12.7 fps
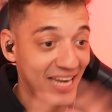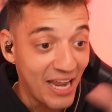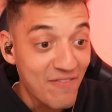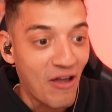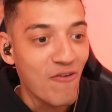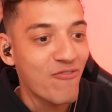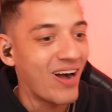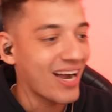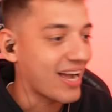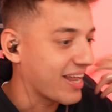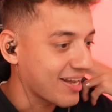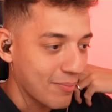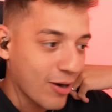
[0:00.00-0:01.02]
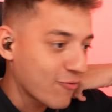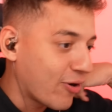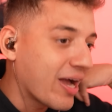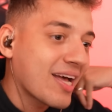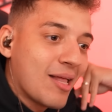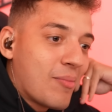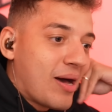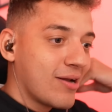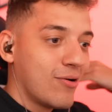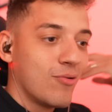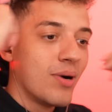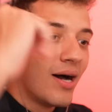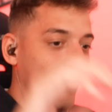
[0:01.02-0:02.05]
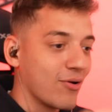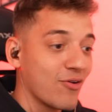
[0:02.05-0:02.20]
Nem veio faca ainda, mas não vou reclamar não, mano.